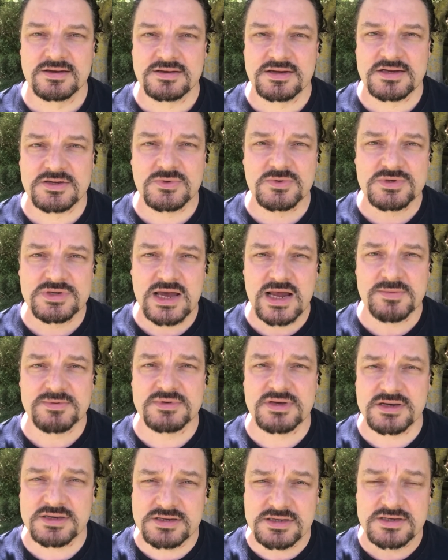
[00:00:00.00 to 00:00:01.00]
Dass du
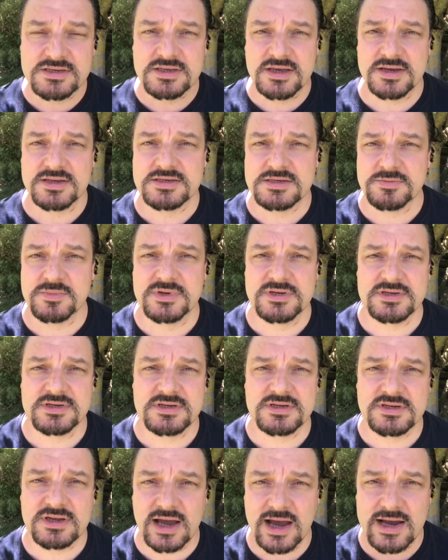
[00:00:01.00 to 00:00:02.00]
selbst die Existenz
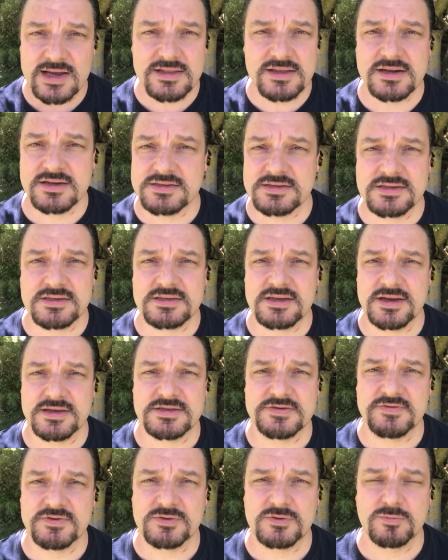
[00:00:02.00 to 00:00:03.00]
bist, Teil der
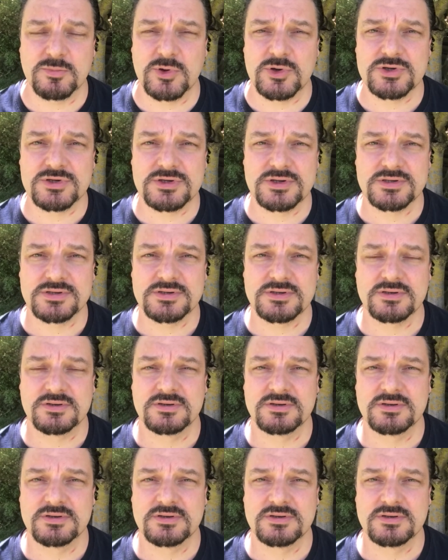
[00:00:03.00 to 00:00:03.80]
Existenz, wenn du möchtest.